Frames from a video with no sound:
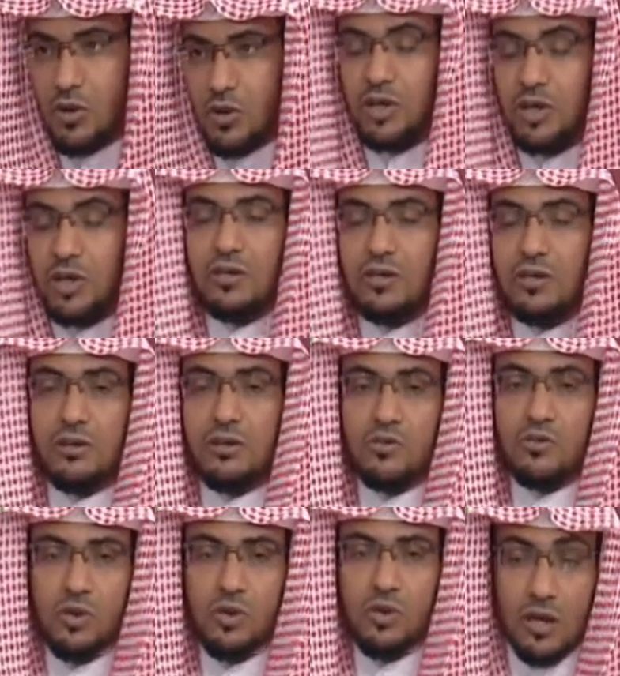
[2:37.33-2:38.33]
وبين يدي
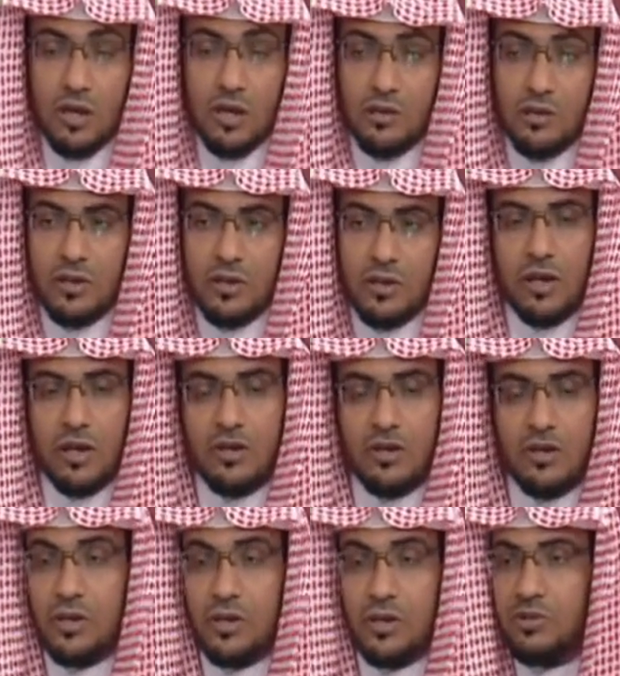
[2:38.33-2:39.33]
رسول الله صلى الله
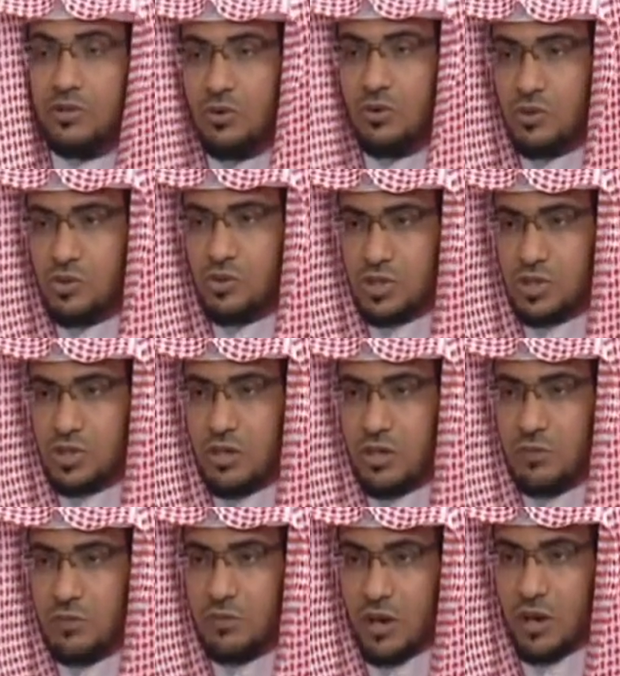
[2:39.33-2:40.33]
عليه وسلم تقول
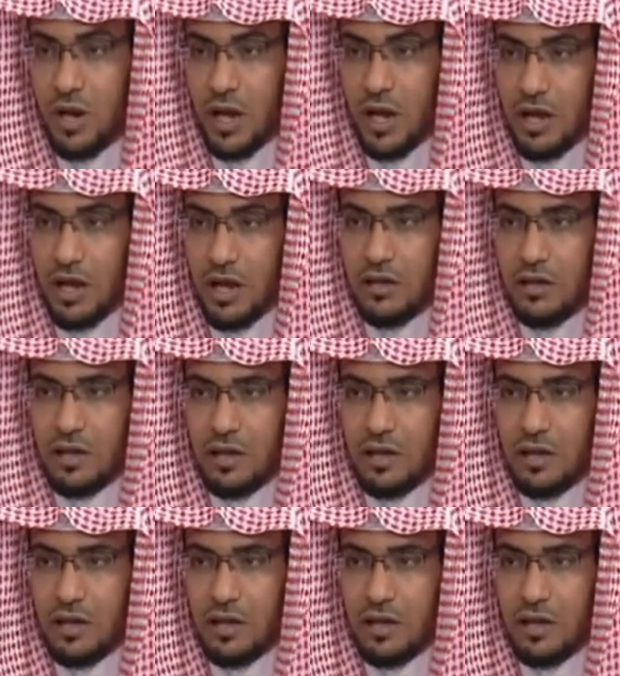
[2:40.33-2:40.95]
الشعر يا ابن رواحة